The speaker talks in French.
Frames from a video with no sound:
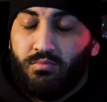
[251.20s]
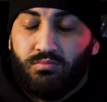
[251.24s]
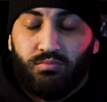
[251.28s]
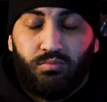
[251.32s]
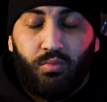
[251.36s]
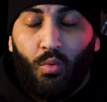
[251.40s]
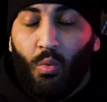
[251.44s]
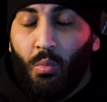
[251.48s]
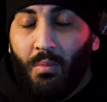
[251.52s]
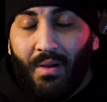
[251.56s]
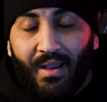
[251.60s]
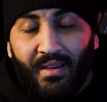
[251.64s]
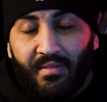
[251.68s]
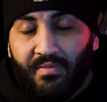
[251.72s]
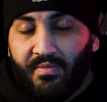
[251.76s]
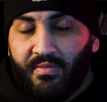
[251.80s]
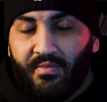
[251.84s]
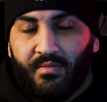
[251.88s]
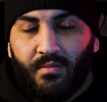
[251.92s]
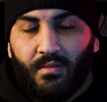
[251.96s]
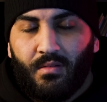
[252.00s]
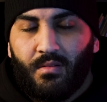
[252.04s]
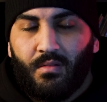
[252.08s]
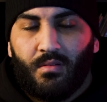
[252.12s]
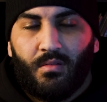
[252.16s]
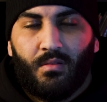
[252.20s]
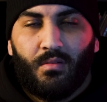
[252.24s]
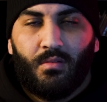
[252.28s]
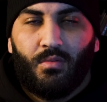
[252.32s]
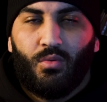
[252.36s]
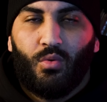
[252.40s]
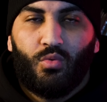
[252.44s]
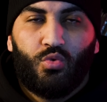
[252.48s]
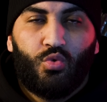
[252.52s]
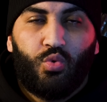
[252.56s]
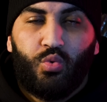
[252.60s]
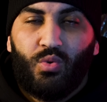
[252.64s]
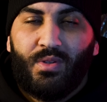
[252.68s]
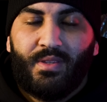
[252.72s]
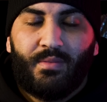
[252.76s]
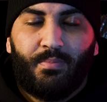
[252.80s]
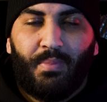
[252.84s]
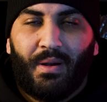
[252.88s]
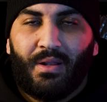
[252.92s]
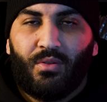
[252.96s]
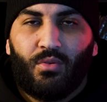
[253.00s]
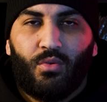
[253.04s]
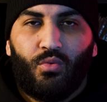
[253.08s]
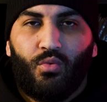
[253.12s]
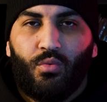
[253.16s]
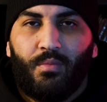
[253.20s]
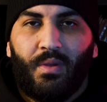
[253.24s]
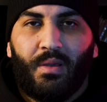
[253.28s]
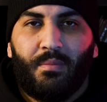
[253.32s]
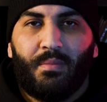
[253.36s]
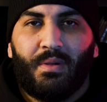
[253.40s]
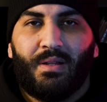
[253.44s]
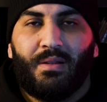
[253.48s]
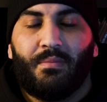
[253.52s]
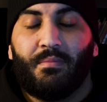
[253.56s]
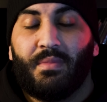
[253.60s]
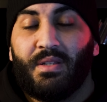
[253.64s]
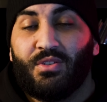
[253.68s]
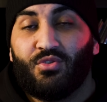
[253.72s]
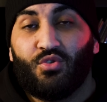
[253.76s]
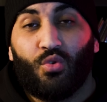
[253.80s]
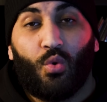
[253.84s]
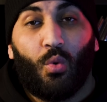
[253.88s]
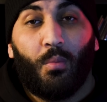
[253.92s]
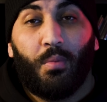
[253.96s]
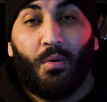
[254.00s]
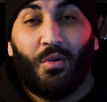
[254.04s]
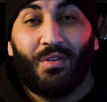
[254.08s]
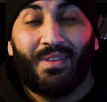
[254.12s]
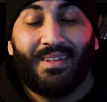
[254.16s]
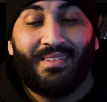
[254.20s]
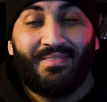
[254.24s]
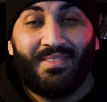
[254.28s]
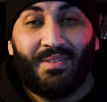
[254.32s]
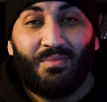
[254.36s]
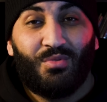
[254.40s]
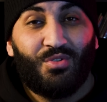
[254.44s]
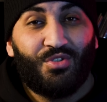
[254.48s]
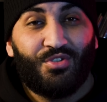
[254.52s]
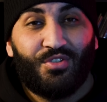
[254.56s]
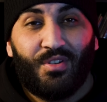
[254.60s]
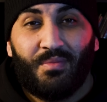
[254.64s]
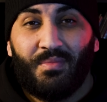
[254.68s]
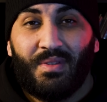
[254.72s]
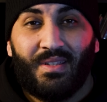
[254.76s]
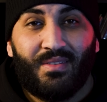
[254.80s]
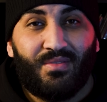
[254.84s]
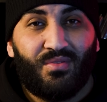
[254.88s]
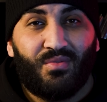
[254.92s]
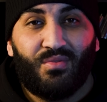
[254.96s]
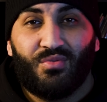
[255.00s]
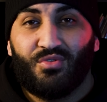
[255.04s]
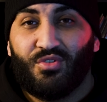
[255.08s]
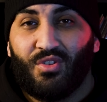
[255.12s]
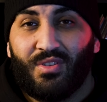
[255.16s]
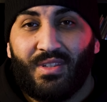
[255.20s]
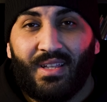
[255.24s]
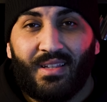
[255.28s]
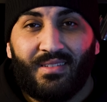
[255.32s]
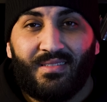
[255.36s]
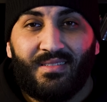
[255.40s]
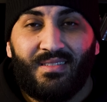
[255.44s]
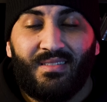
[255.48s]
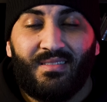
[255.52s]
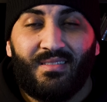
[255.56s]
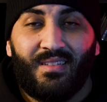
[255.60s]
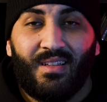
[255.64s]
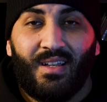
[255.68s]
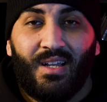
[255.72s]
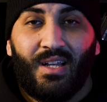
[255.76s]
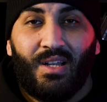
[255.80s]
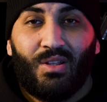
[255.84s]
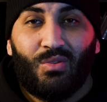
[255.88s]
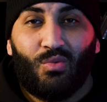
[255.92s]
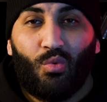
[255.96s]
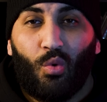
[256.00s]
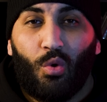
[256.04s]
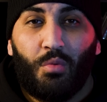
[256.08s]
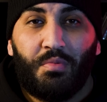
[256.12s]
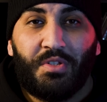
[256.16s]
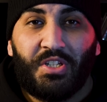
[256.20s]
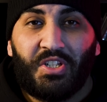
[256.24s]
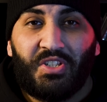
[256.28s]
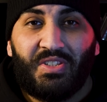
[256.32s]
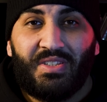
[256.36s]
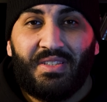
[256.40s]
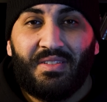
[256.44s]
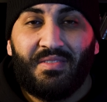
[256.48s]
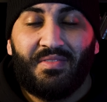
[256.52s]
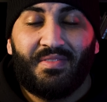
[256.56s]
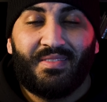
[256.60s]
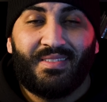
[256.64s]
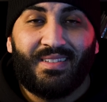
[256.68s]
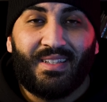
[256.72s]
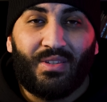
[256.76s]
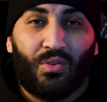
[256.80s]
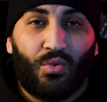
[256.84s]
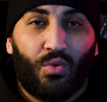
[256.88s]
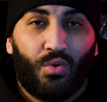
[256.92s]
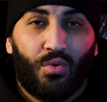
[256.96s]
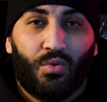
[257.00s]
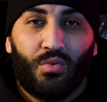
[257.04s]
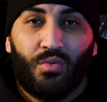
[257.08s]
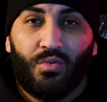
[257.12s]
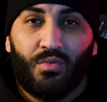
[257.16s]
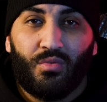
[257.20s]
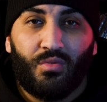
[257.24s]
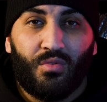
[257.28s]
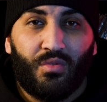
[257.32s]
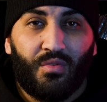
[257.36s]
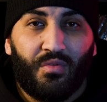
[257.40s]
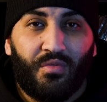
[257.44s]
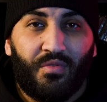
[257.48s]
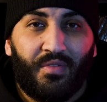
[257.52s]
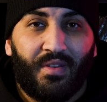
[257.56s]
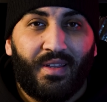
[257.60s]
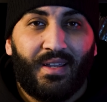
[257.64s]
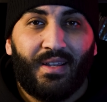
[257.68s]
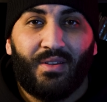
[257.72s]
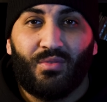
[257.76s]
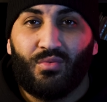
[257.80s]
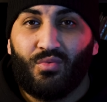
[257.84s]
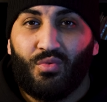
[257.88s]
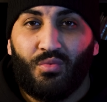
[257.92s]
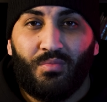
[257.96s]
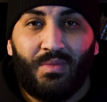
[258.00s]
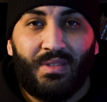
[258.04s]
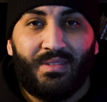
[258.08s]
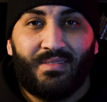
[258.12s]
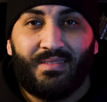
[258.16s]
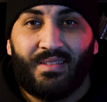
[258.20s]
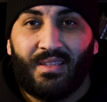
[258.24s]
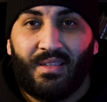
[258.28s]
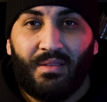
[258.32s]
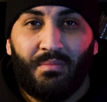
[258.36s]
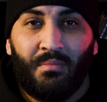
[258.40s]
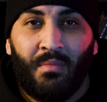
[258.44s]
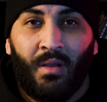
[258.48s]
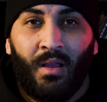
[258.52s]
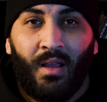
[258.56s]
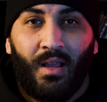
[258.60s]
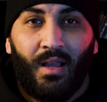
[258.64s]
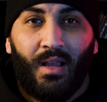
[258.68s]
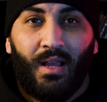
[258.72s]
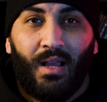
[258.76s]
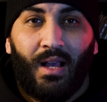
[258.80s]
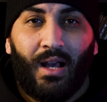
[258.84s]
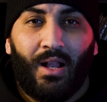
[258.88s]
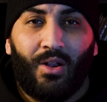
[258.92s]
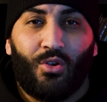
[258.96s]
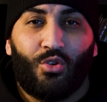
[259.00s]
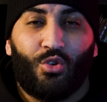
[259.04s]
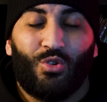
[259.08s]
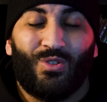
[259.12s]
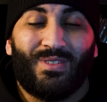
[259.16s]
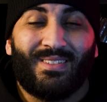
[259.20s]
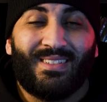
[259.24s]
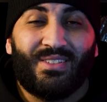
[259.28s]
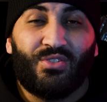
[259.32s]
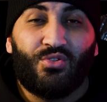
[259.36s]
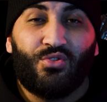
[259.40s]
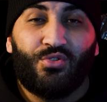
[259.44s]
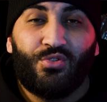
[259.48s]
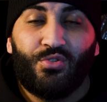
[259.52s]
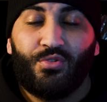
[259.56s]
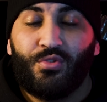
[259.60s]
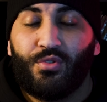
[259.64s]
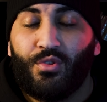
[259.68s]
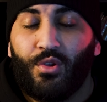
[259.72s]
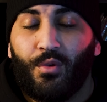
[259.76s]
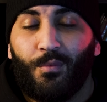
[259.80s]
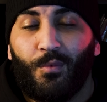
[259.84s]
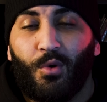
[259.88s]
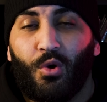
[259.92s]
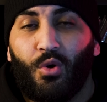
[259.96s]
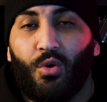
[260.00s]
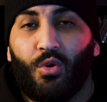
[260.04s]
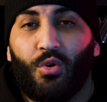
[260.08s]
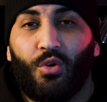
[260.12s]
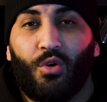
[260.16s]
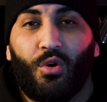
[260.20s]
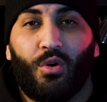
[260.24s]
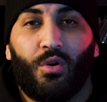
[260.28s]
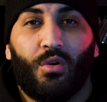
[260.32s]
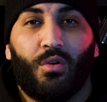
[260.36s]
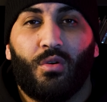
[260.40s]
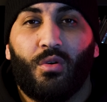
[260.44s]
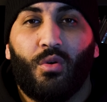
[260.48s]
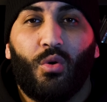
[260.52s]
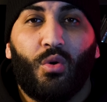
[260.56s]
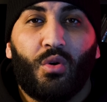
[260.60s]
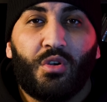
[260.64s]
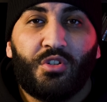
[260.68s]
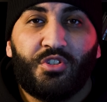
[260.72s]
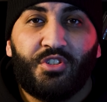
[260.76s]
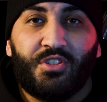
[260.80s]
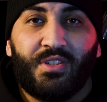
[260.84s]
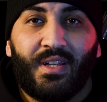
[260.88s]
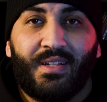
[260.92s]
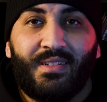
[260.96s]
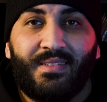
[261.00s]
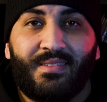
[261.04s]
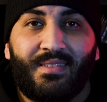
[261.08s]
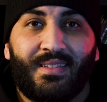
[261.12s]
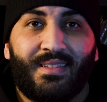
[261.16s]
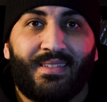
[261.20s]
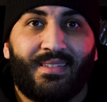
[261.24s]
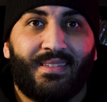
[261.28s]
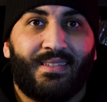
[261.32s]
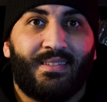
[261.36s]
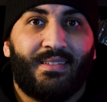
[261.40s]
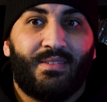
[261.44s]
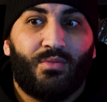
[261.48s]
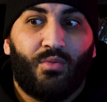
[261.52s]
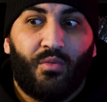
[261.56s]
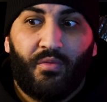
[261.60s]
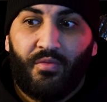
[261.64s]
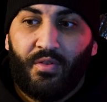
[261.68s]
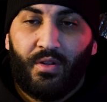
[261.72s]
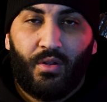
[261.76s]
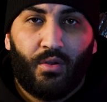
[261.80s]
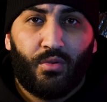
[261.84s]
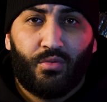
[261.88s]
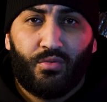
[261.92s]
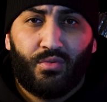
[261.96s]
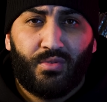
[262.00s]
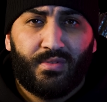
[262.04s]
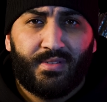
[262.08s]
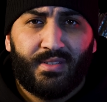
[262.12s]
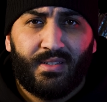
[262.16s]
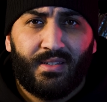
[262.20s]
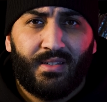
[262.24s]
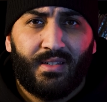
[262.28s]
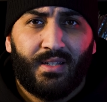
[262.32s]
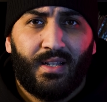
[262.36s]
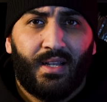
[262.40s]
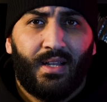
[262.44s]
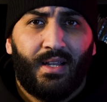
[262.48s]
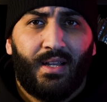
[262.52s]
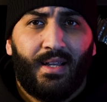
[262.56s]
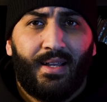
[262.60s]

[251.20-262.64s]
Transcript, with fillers: Bon bref, euh, le tweet parle de lui-même, hein, mais je comprendrai vraiment jamais ce genre d'artiste dont l'objectif c'est que de faire du mainstream, alors que c'est justement leur euh, originalité qui ont fait leur succès.